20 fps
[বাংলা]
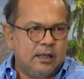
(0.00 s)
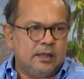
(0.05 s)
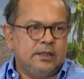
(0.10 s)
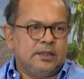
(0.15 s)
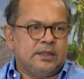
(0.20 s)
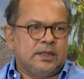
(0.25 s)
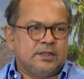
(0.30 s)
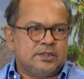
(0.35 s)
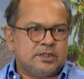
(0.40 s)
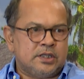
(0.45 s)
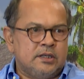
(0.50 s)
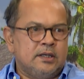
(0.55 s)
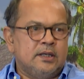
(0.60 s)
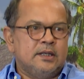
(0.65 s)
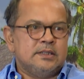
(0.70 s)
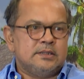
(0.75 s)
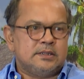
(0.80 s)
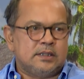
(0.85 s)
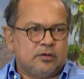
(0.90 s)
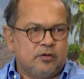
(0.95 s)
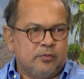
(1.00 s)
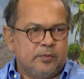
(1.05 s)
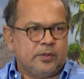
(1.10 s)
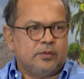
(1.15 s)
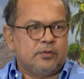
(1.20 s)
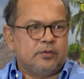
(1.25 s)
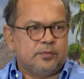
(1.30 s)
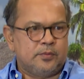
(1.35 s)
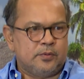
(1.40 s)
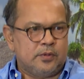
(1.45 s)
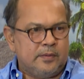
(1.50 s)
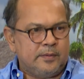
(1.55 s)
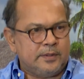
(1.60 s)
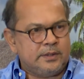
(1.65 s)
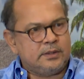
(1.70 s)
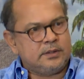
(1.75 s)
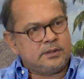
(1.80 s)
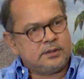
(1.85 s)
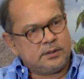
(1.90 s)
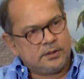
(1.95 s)
ইন্টারন্যাশনাল রিলিজটা কবে করব
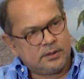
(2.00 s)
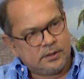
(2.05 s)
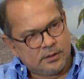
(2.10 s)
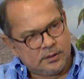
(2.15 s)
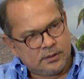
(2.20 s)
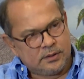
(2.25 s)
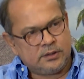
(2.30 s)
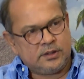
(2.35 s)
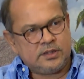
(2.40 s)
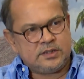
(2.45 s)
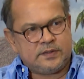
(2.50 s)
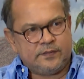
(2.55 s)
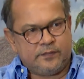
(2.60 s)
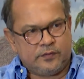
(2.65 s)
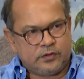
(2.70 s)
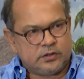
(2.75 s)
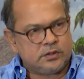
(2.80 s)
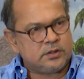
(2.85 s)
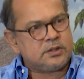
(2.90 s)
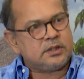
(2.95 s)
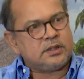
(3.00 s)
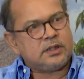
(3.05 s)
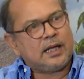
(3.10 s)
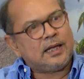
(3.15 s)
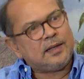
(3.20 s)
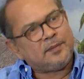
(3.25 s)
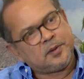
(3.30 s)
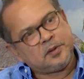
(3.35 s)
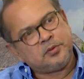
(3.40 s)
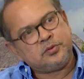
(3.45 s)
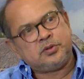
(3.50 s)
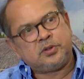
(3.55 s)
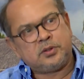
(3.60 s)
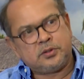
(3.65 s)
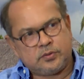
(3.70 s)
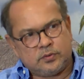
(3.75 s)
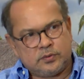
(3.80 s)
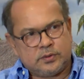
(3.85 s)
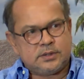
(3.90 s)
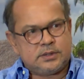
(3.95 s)
আমাদের ডিস্ট্রিবিউটরের সাথে আলাপ আলোচনা
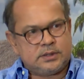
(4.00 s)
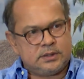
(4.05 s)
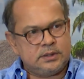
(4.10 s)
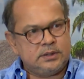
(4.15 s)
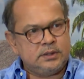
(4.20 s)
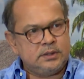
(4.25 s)
চলতেছে